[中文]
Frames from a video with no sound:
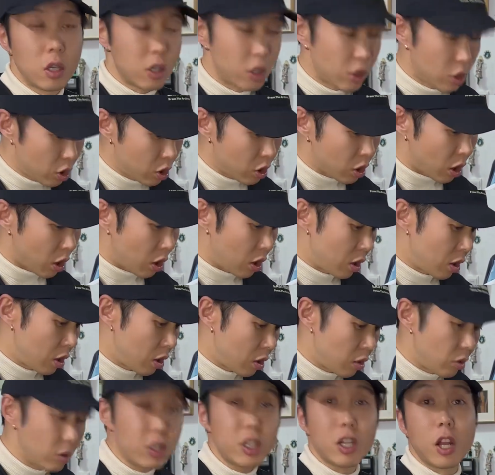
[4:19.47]
是的，
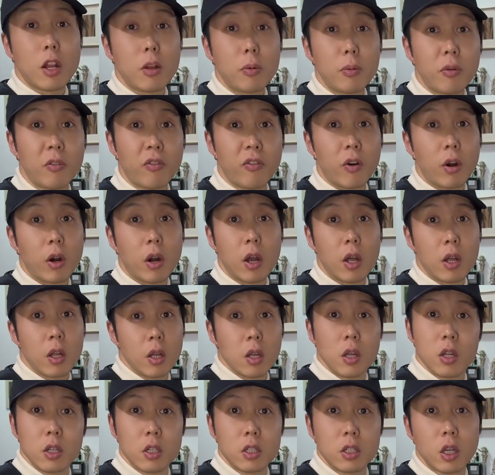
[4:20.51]
我一点都不否认。
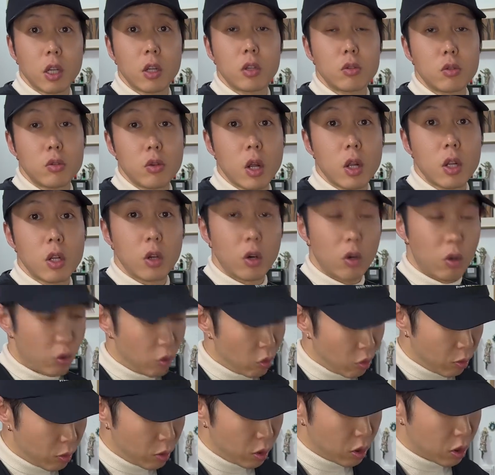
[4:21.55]
这个楦头，
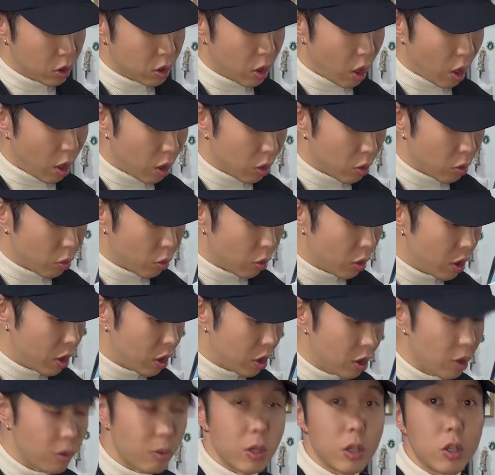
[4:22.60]
我们是找了国内
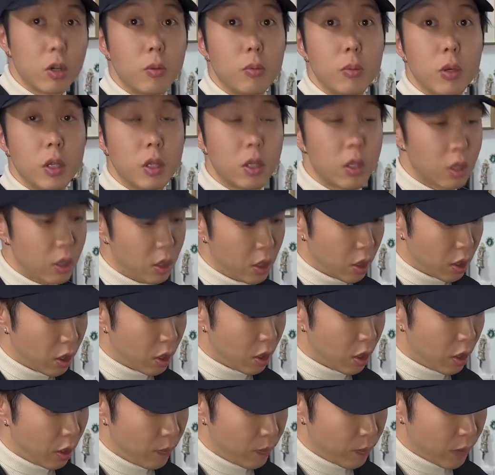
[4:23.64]
特别有名的那
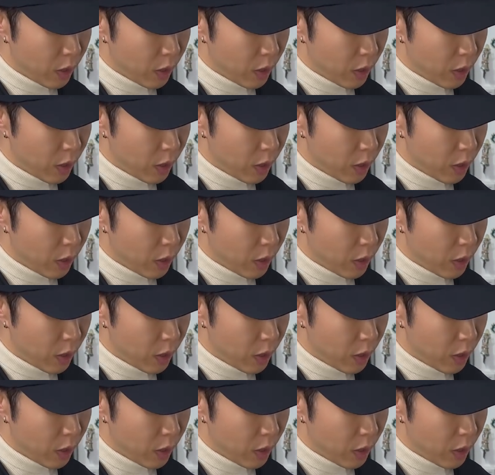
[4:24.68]
个